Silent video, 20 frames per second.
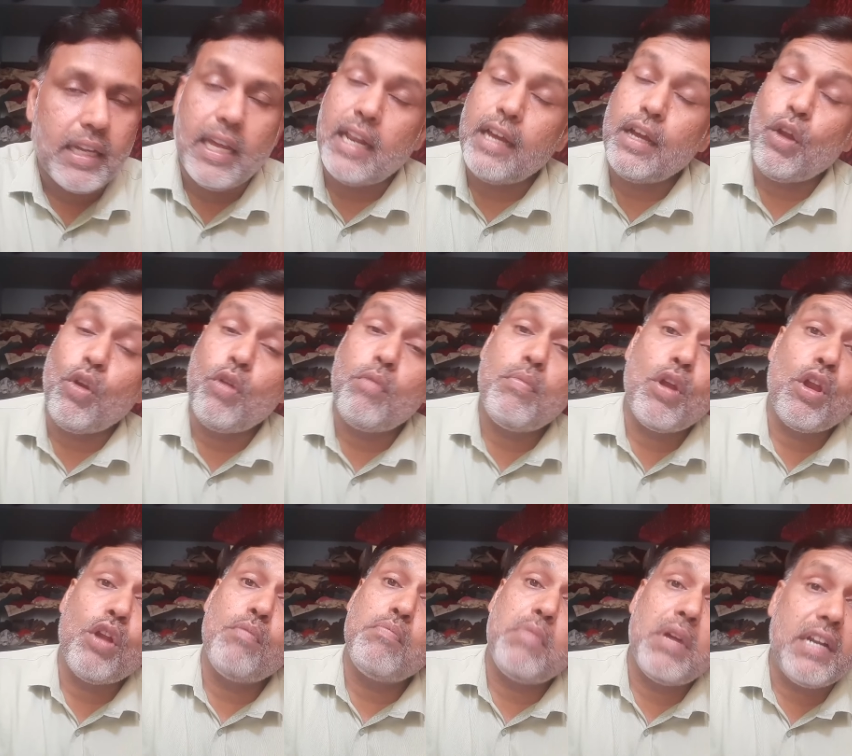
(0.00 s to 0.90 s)
எனக்கு ரொம்ப
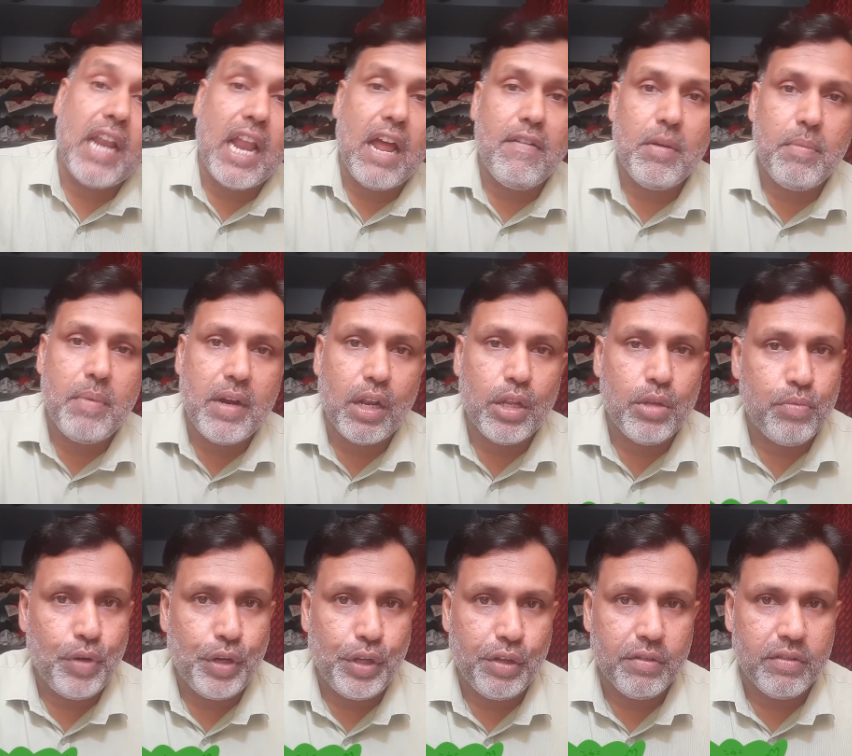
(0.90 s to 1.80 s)
ரொம்ப ட்ராவல் பண்ணுறது
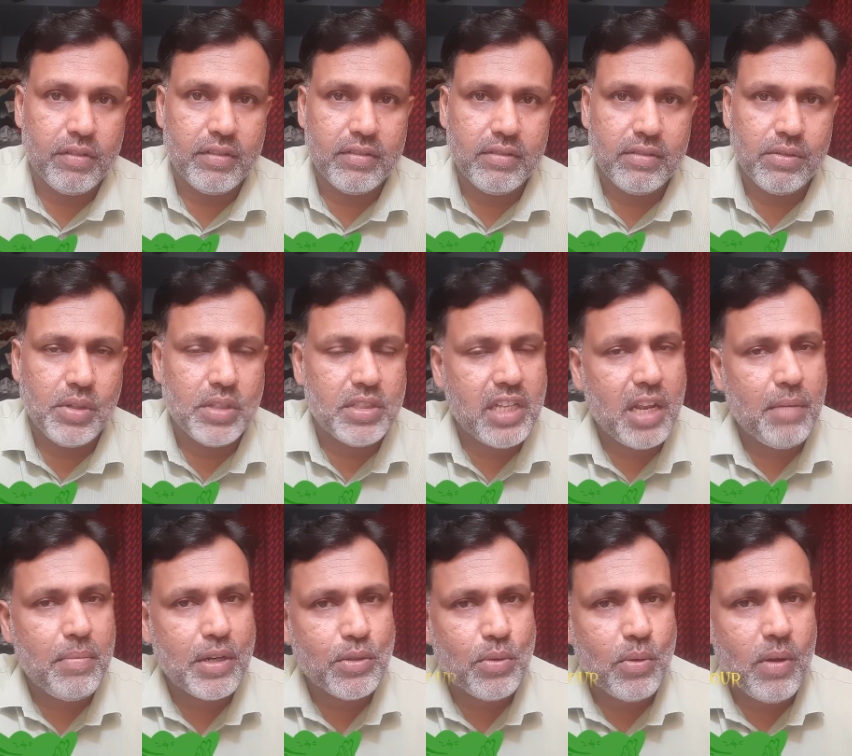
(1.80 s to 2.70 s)
பிடிக்கும் ஒரு சில
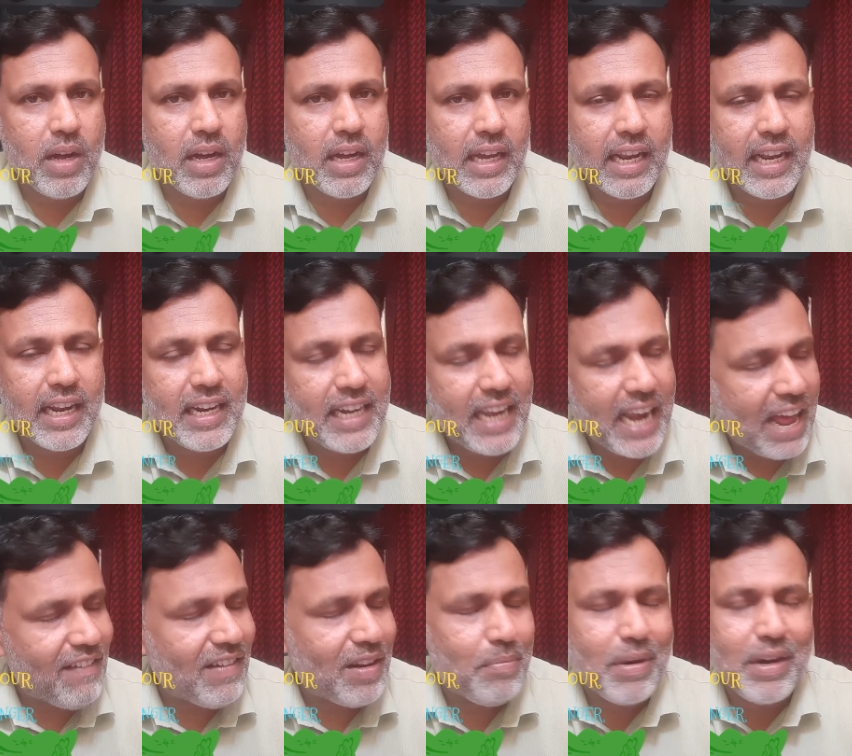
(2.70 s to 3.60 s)
பேர் சொல்லுவாங்க எனக்கு
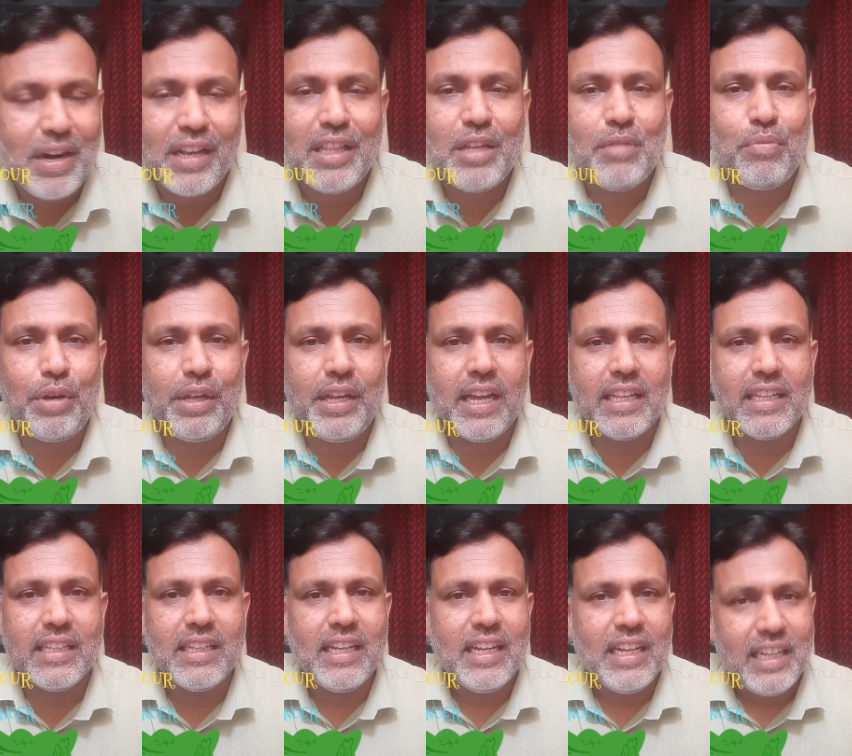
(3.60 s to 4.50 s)
ட்ராவல் பண்ணுறதே
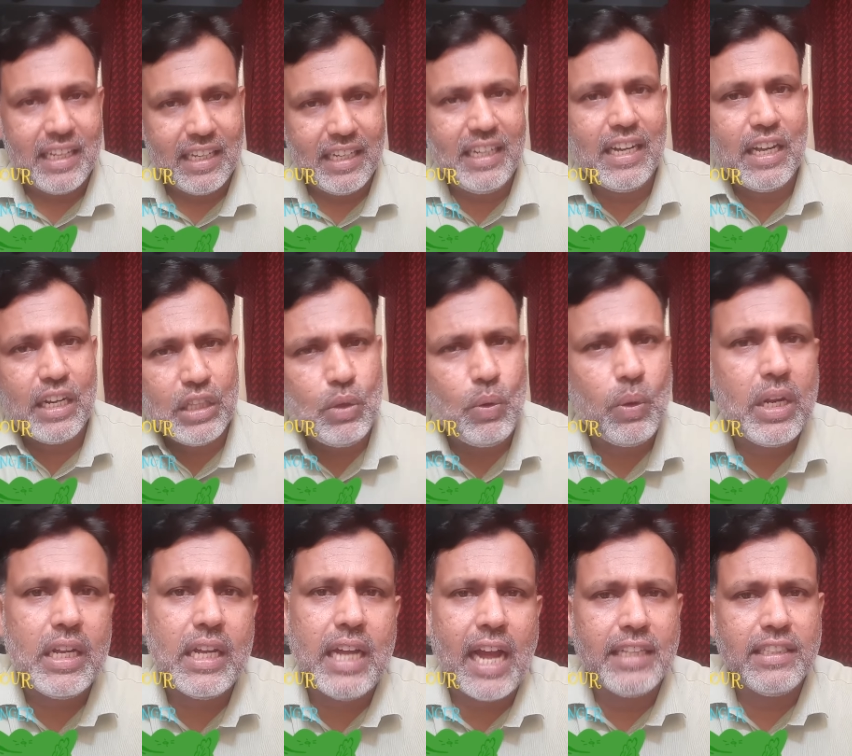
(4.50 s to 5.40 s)
பிடிக்காது இங்கேருந்து
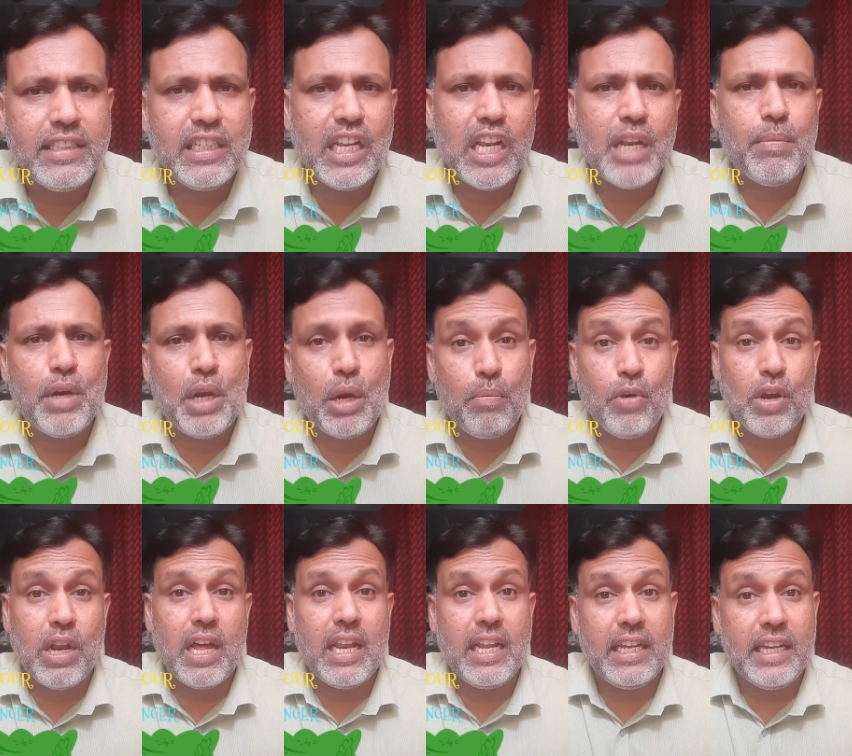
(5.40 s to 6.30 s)
ஒரு அஞ்சு கிலோமீட்டர்
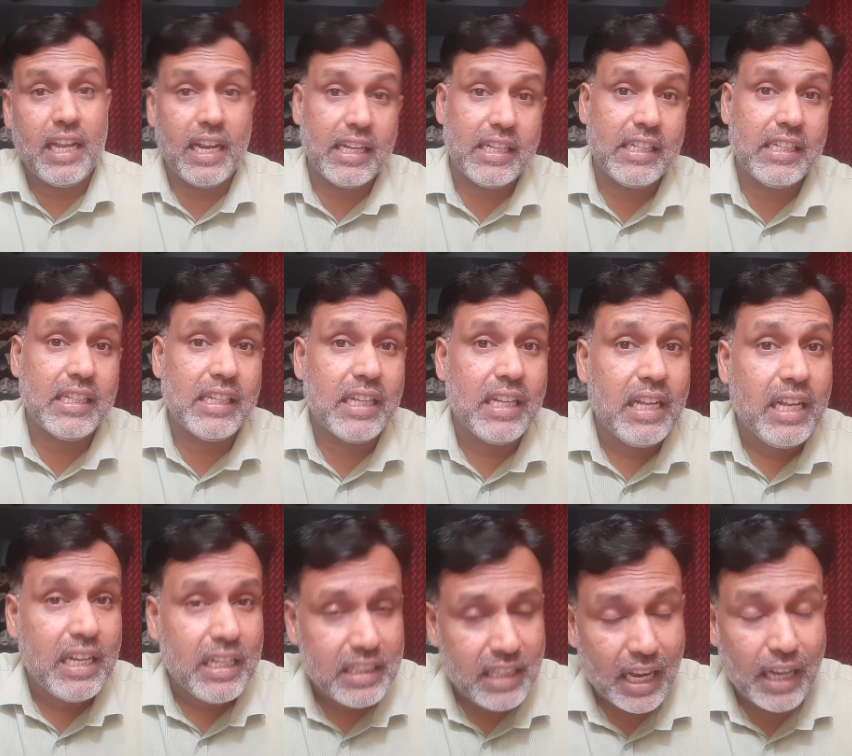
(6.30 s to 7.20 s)
போனாலே எனக்கு
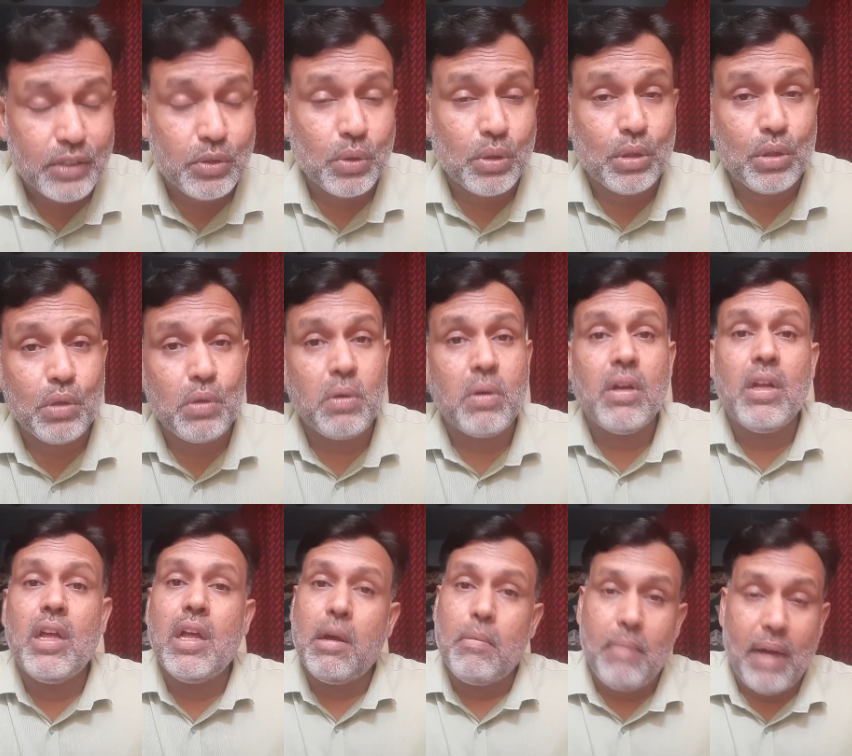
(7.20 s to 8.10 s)
தலை சுத்தும்
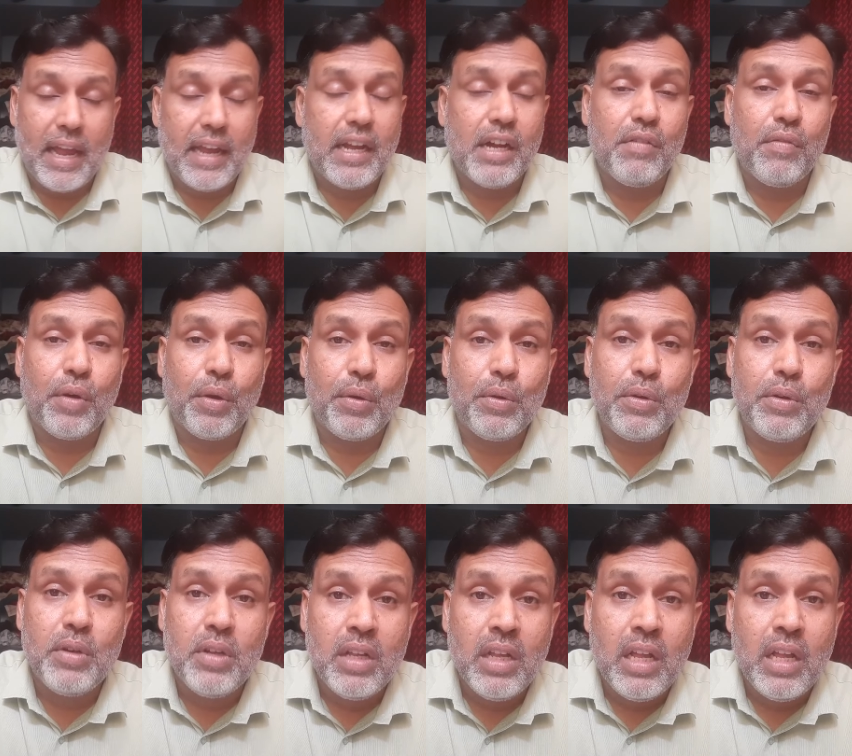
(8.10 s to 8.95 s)
மயக்கம் வரும்